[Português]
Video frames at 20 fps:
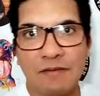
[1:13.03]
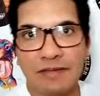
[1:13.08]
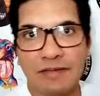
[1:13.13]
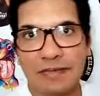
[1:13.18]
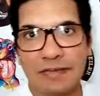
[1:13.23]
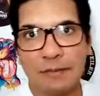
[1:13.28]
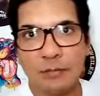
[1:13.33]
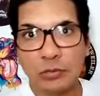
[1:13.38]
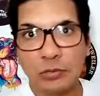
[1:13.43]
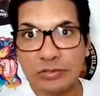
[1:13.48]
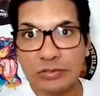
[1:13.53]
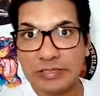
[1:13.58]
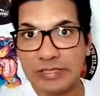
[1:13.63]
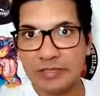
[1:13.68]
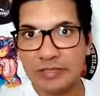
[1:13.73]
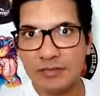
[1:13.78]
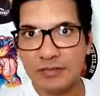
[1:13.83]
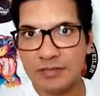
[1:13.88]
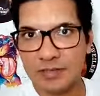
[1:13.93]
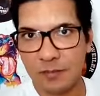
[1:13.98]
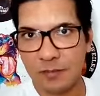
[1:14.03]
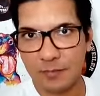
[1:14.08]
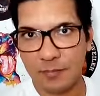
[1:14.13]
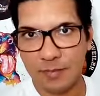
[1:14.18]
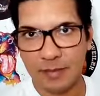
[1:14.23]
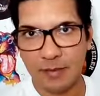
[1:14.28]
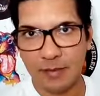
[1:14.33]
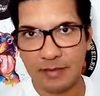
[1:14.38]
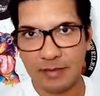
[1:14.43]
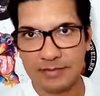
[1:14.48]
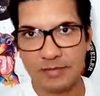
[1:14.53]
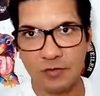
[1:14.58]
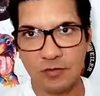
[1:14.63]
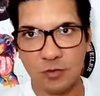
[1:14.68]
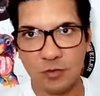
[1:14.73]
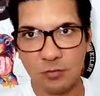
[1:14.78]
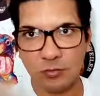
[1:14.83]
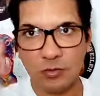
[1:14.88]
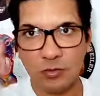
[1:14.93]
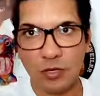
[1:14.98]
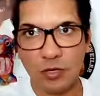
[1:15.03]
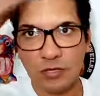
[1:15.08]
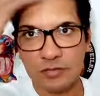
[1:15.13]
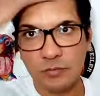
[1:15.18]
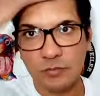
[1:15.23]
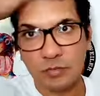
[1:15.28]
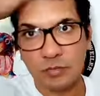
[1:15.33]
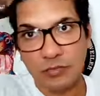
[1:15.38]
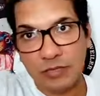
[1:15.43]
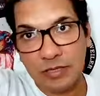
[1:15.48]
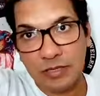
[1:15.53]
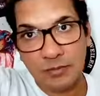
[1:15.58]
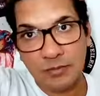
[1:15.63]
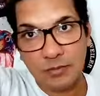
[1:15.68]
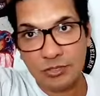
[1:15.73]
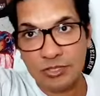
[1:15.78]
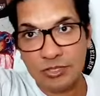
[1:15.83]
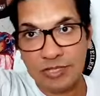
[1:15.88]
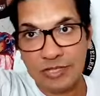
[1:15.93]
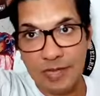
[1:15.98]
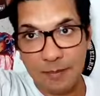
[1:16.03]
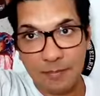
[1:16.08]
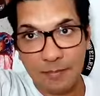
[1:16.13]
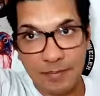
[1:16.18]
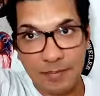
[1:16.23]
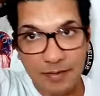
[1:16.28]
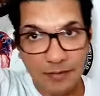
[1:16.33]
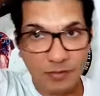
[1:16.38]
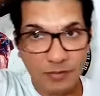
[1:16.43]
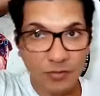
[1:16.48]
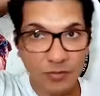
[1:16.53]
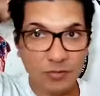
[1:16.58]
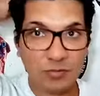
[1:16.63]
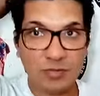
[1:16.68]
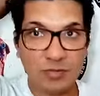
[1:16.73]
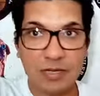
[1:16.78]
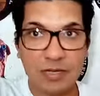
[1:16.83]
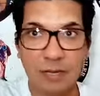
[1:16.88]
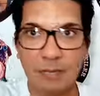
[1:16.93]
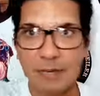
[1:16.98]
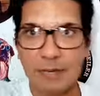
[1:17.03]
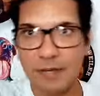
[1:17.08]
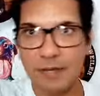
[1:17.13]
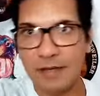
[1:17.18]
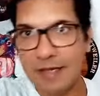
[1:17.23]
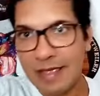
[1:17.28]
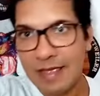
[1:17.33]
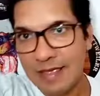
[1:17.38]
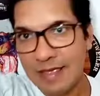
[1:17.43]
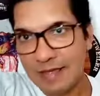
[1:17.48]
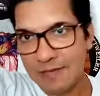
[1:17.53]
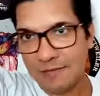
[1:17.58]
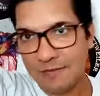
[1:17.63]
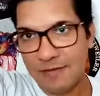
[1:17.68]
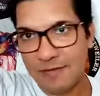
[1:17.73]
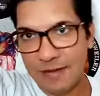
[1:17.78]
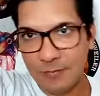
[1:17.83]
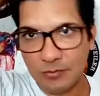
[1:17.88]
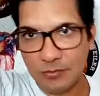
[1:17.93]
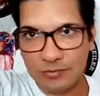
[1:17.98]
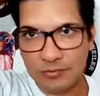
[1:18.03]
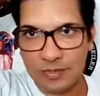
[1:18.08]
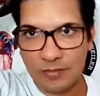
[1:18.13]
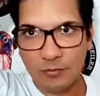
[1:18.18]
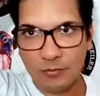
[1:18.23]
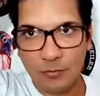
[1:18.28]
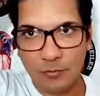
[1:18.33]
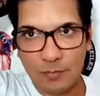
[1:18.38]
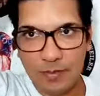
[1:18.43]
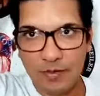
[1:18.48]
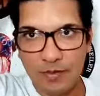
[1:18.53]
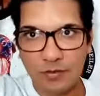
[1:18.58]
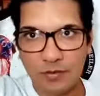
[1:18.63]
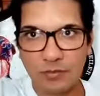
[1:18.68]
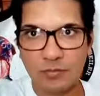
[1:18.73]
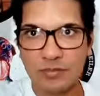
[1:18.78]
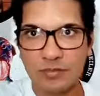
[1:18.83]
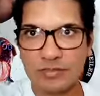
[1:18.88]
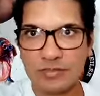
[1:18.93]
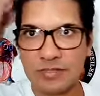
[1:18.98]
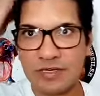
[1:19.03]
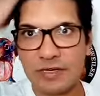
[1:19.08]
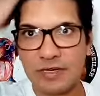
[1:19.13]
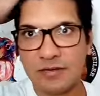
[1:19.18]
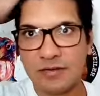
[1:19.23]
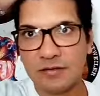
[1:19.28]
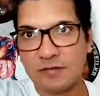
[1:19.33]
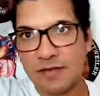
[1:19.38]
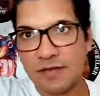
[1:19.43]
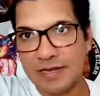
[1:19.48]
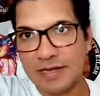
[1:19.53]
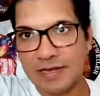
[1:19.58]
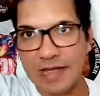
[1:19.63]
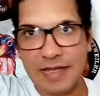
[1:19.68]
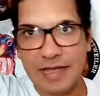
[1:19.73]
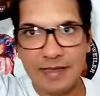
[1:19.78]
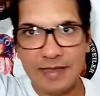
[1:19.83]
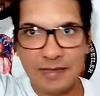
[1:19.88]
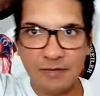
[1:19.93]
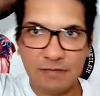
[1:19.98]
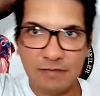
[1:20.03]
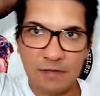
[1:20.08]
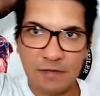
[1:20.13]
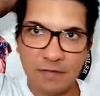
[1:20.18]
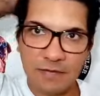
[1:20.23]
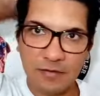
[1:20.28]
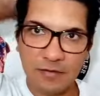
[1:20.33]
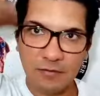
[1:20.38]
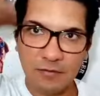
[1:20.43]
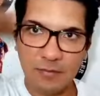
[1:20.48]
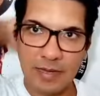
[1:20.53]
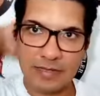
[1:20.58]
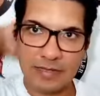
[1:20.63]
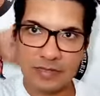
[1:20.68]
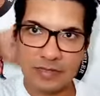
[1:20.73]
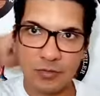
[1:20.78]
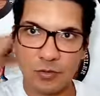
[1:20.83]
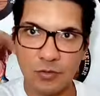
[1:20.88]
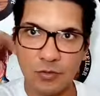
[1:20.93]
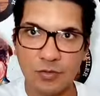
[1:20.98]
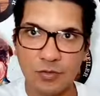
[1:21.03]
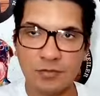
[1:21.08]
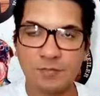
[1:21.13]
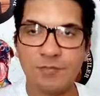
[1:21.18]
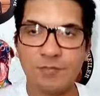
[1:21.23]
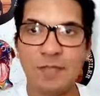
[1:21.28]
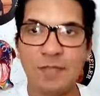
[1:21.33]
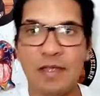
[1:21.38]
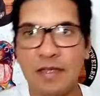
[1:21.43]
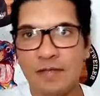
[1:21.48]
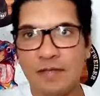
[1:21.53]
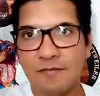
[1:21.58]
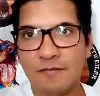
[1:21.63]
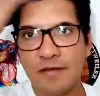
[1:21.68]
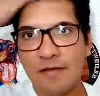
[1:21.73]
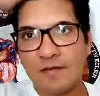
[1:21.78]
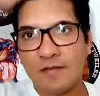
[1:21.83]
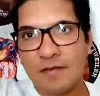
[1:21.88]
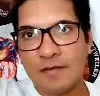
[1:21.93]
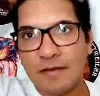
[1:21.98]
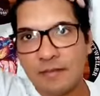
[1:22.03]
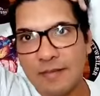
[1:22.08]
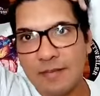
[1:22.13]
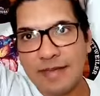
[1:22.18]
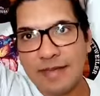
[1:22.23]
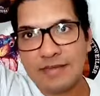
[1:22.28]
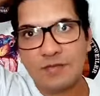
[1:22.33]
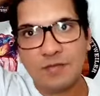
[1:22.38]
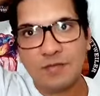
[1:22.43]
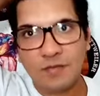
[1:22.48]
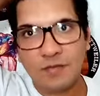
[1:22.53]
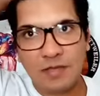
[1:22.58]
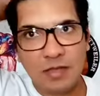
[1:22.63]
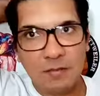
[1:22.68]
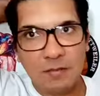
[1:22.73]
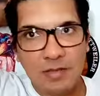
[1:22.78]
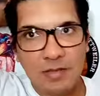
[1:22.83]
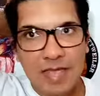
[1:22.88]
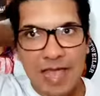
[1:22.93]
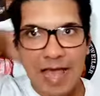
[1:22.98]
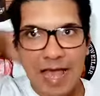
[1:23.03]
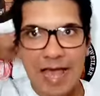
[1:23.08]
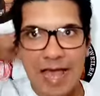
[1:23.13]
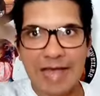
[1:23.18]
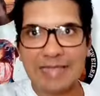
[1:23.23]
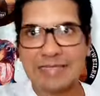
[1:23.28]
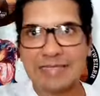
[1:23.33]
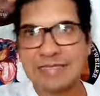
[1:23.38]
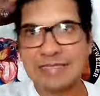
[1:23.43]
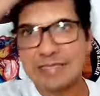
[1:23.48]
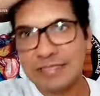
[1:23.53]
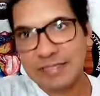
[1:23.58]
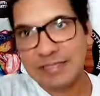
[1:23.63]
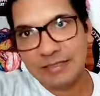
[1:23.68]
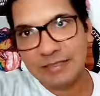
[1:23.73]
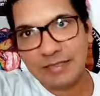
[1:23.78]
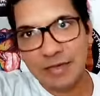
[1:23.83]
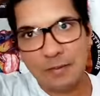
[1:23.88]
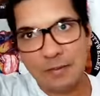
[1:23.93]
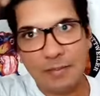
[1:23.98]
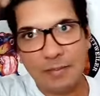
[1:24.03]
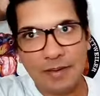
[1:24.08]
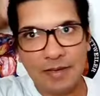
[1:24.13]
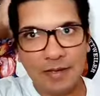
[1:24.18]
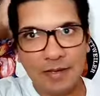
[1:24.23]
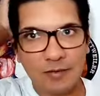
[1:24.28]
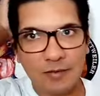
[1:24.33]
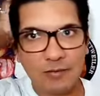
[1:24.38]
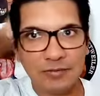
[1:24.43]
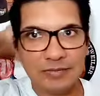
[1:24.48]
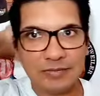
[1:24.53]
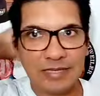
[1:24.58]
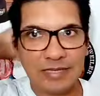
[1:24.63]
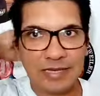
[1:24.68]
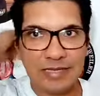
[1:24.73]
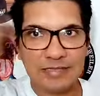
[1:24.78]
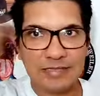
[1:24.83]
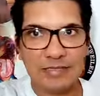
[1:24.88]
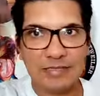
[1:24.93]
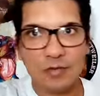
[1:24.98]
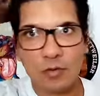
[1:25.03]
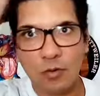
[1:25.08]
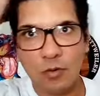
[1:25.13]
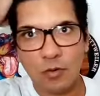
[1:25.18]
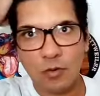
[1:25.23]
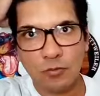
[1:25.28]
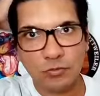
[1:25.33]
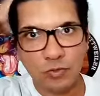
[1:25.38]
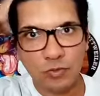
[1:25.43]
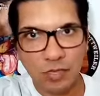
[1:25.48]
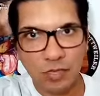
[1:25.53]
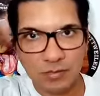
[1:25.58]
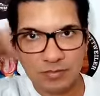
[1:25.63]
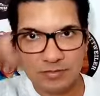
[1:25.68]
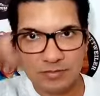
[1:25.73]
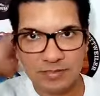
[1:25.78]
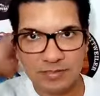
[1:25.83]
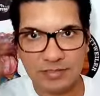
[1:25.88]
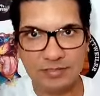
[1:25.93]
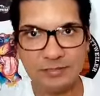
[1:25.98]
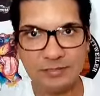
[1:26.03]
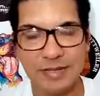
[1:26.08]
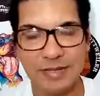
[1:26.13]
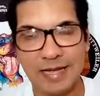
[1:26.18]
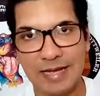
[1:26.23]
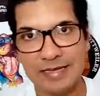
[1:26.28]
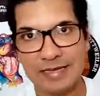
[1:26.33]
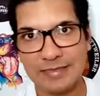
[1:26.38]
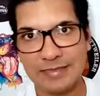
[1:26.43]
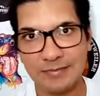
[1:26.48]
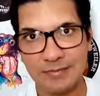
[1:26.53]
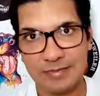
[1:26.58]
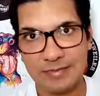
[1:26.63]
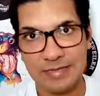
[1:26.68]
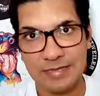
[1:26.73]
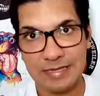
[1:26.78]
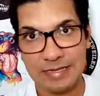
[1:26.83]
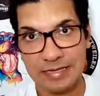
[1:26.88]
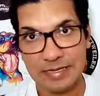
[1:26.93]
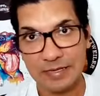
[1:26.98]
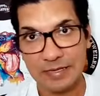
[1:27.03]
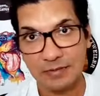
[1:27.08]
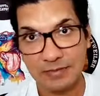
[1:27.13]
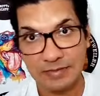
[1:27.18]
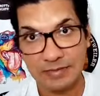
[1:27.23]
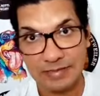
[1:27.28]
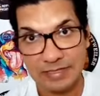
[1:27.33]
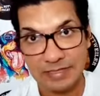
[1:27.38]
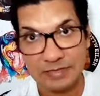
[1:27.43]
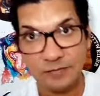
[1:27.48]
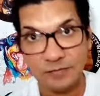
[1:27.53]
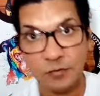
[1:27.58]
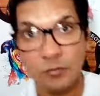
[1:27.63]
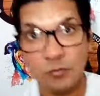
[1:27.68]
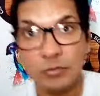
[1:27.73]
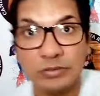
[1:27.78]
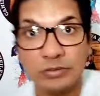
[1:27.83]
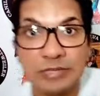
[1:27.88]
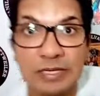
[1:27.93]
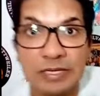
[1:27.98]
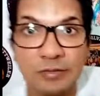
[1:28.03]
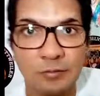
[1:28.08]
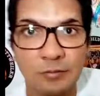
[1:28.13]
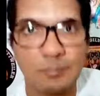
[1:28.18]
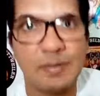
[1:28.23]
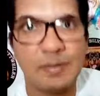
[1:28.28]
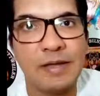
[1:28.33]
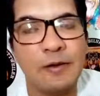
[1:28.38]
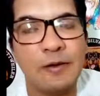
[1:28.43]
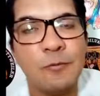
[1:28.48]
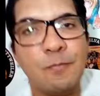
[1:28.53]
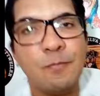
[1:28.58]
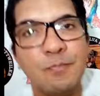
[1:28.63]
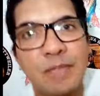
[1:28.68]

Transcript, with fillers: vai estar tá mudando o seu pelo, assim como nós mudamos de cabelo, nosso cabelo vai mudando no período dos anos, vai caindo, vai ficando mais grosso, vai ficando mais firme. Assim também acontece com nossos animais, os cães, eles vão mudando o pelo.